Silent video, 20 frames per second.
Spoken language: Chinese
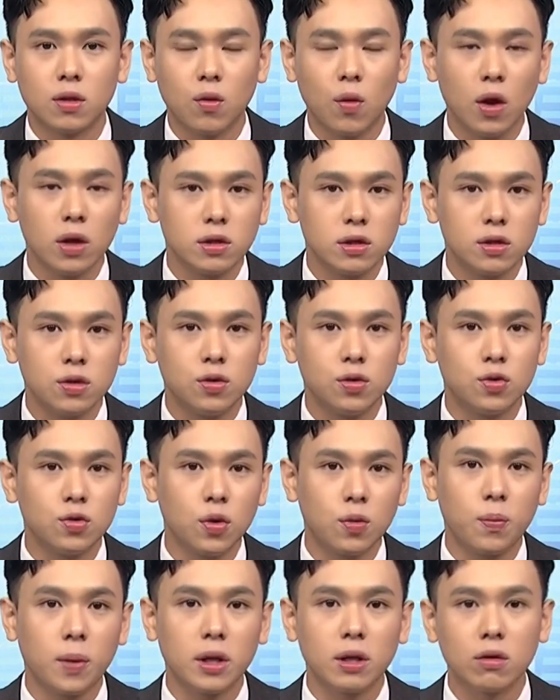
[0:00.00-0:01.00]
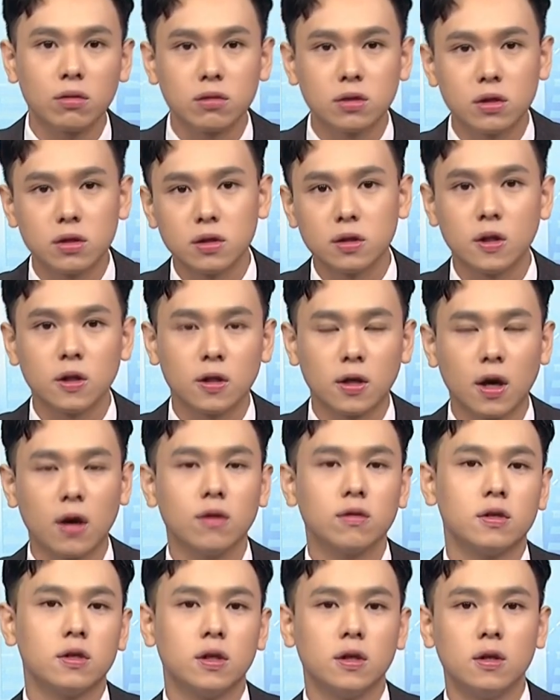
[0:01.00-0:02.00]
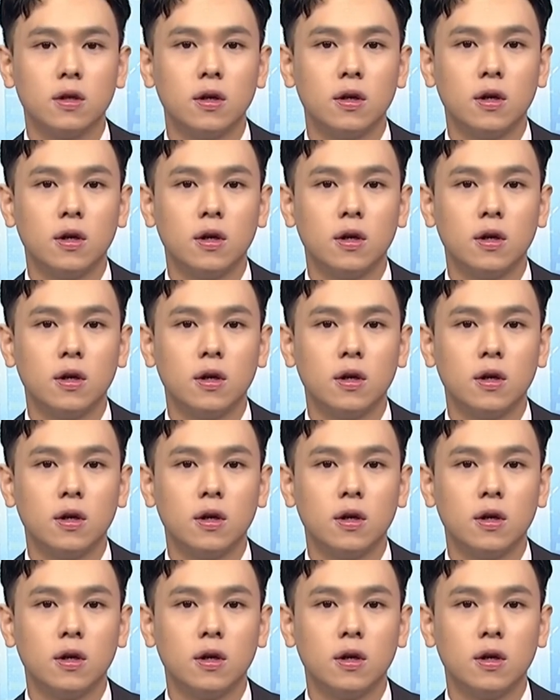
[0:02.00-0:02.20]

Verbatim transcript: 外资去做被动式的调整，